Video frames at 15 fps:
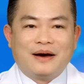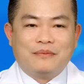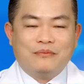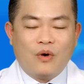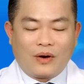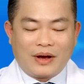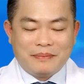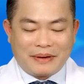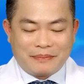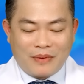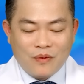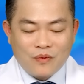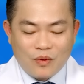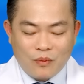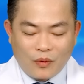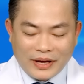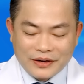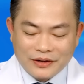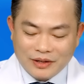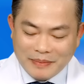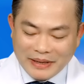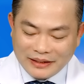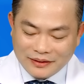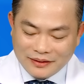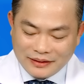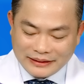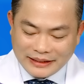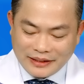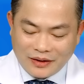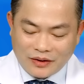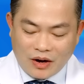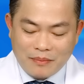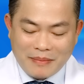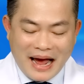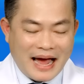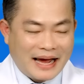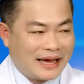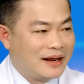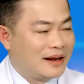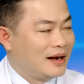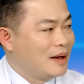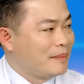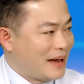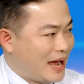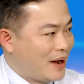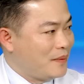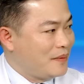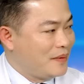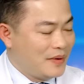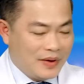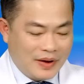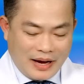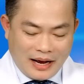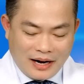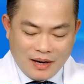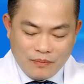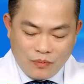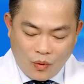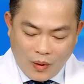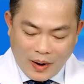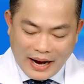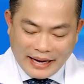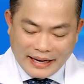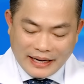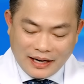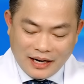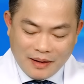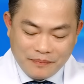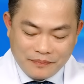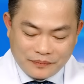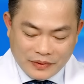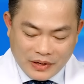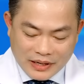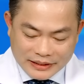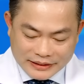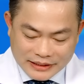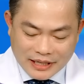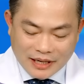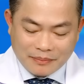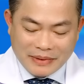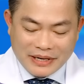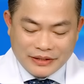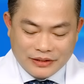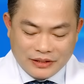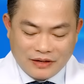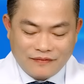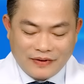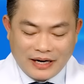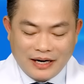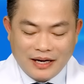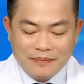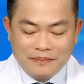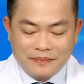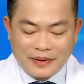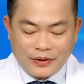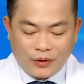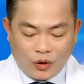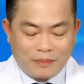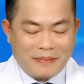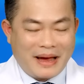Một cái mạch máu của một cái người bình thường thì nó có ba cái lớp áo, lớp ngoài, lớp cơ trơn bên giữa và lớp nội